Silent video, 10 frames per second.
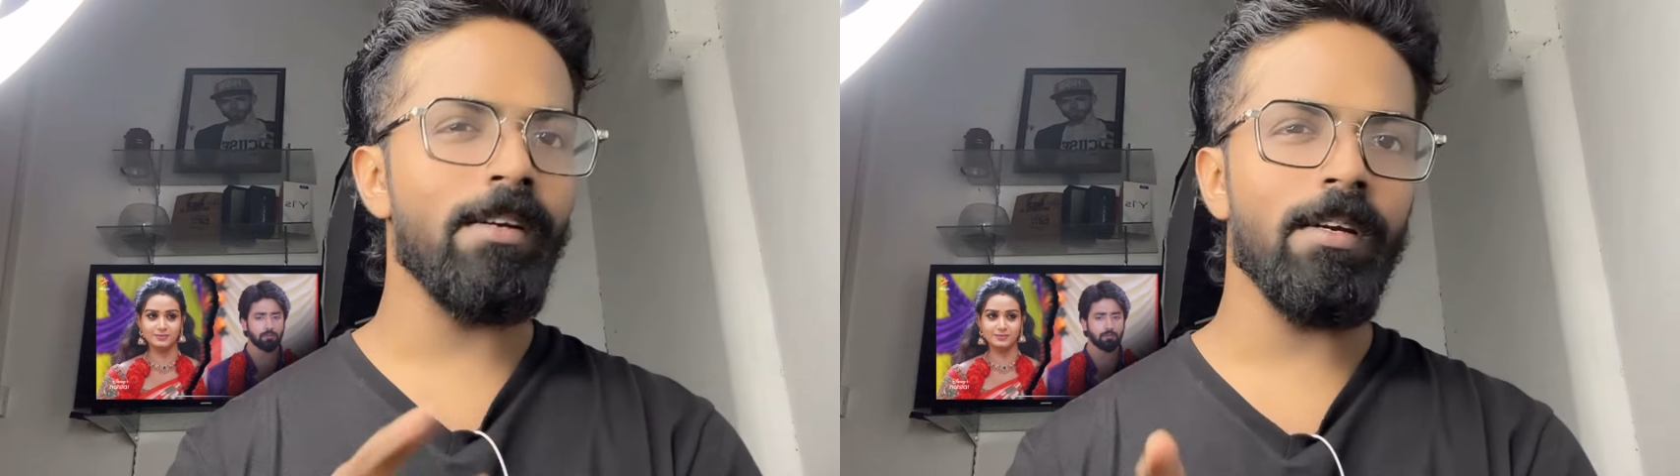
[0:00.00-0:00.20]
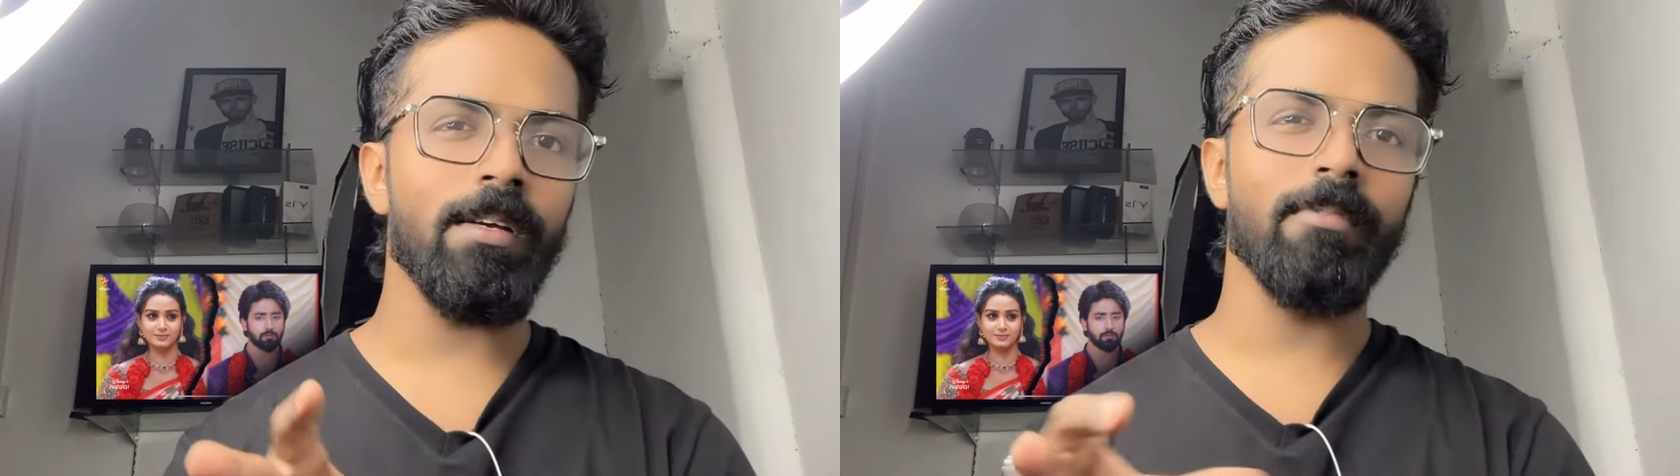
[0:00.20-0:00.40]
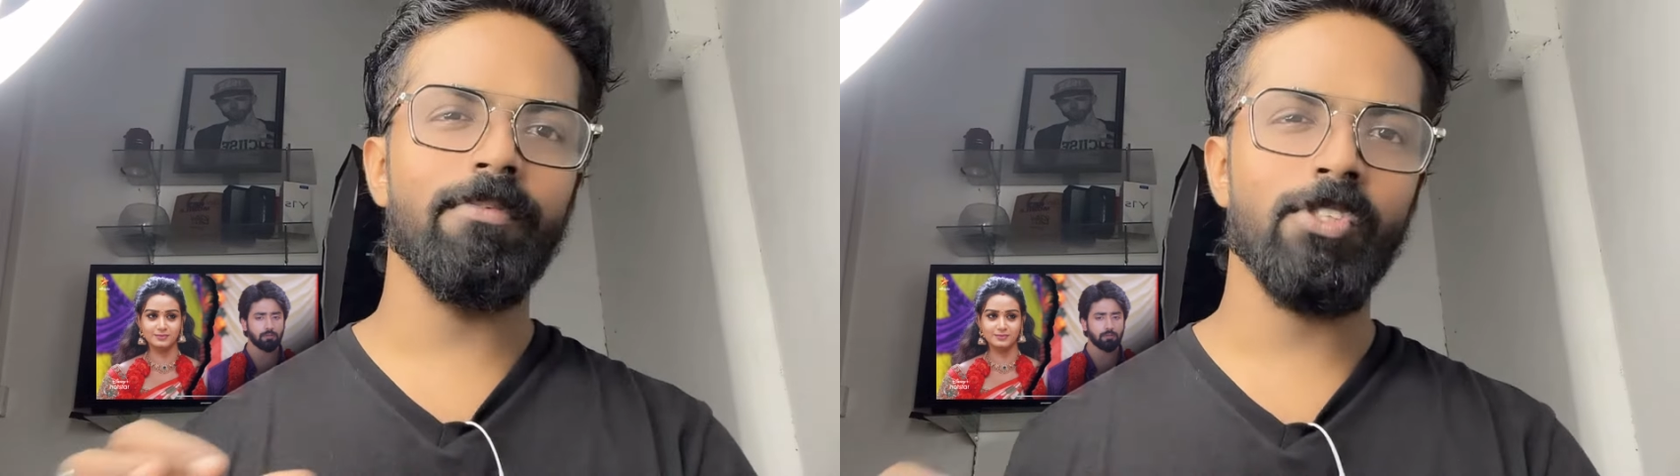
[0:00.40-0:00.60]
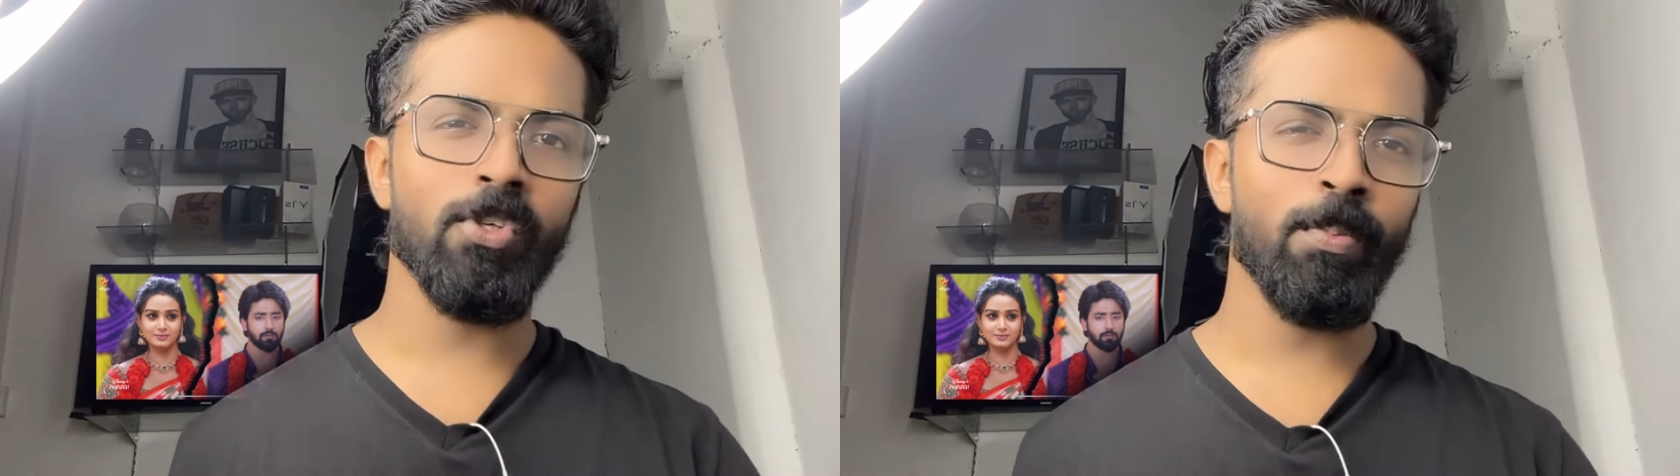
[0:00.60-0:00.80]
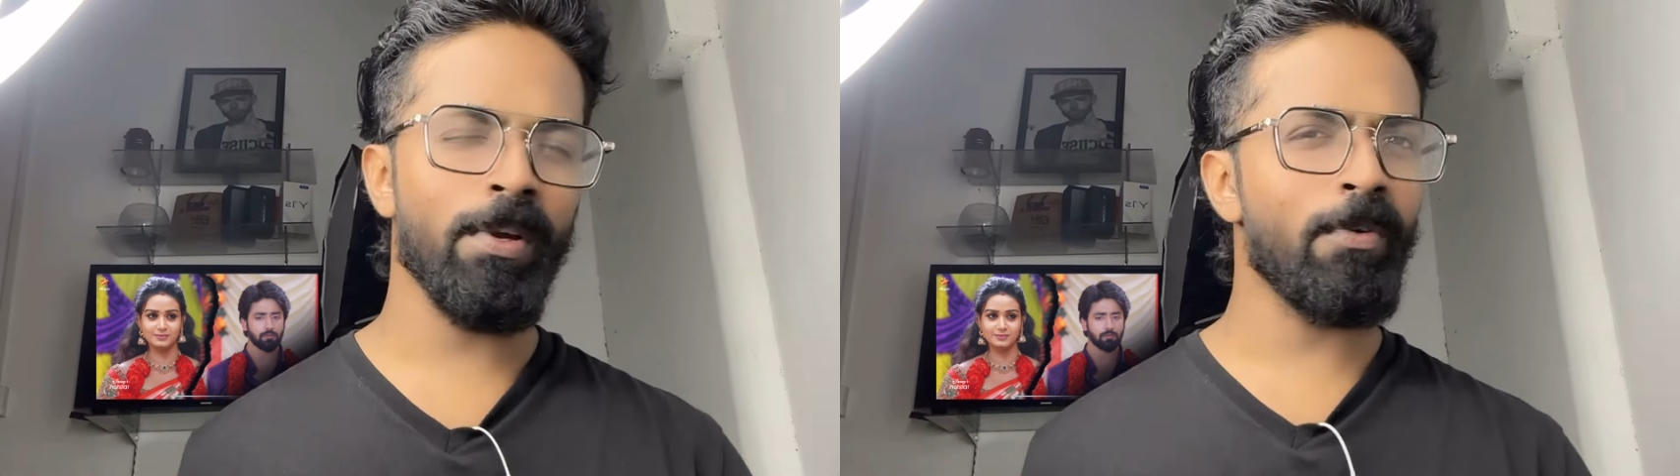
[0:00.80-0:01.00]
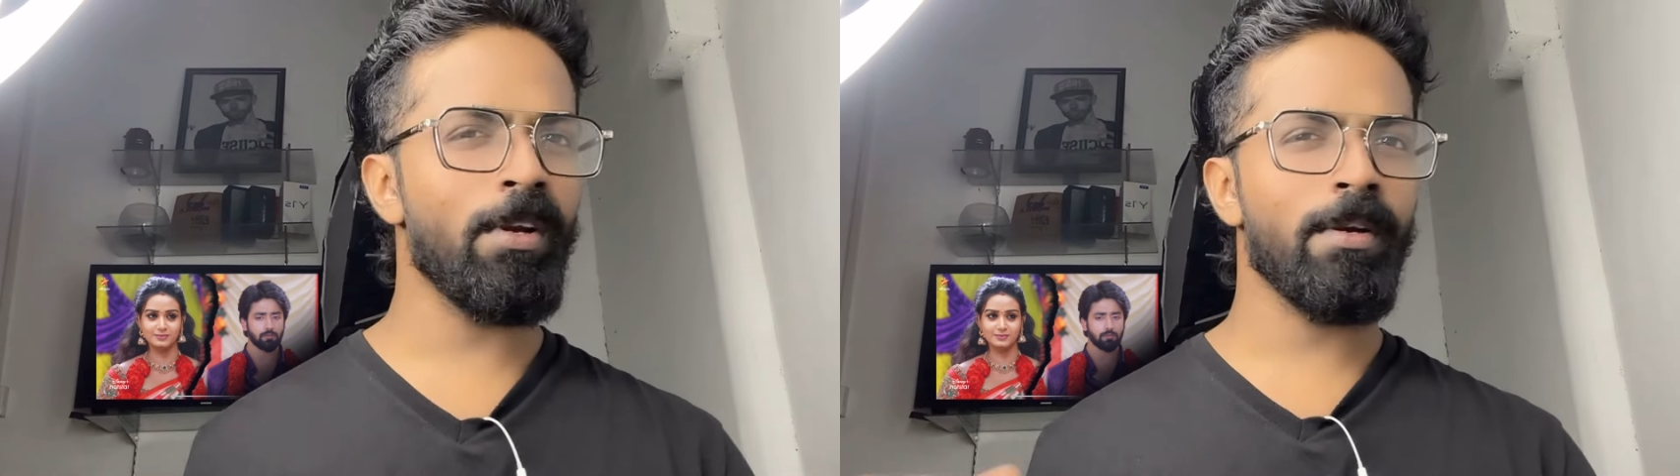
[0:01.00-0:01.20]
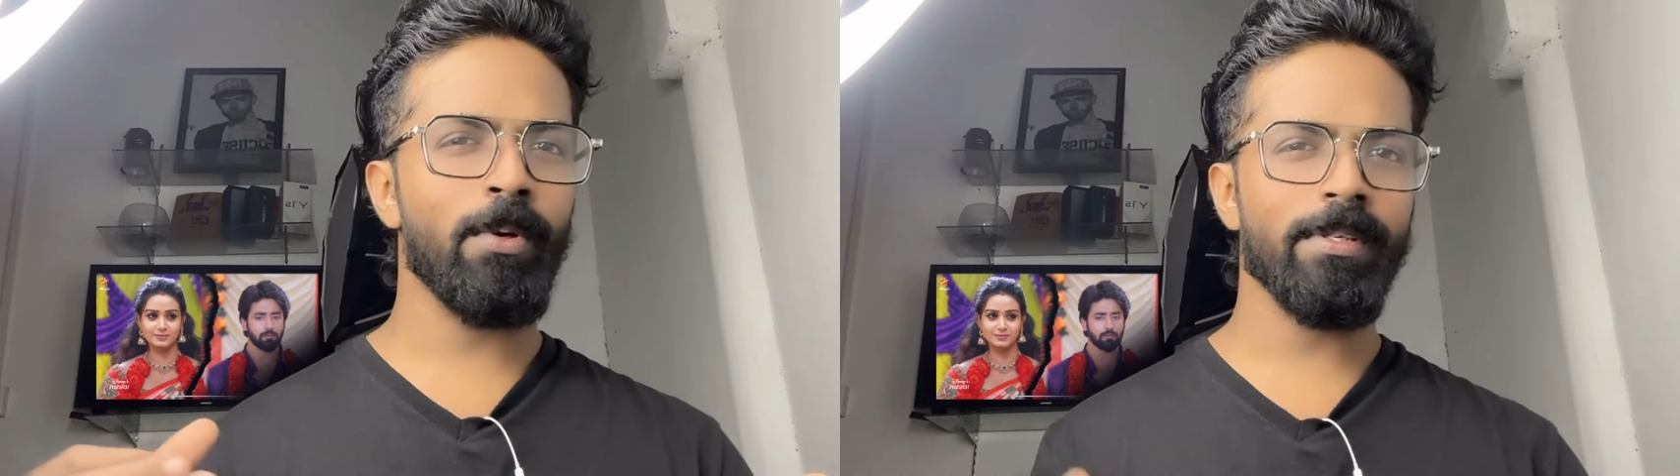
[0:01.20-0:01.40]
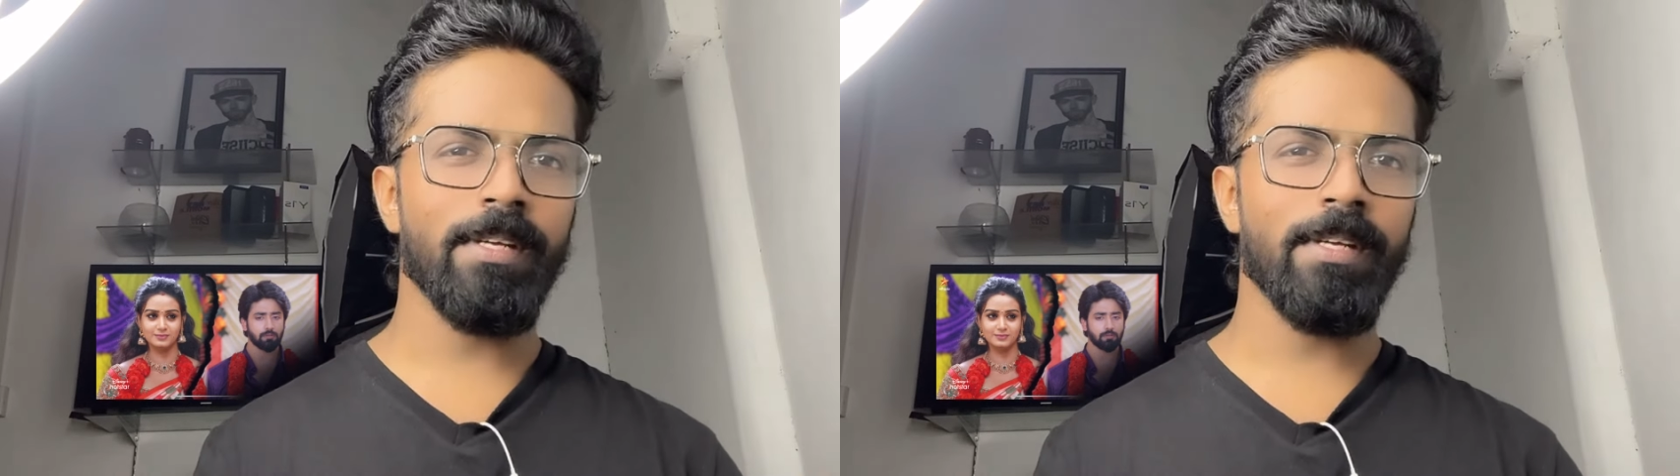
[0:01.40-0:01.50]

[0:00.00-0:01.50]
ரெண்டு விஷயமும் இவங்களுக்குள்ள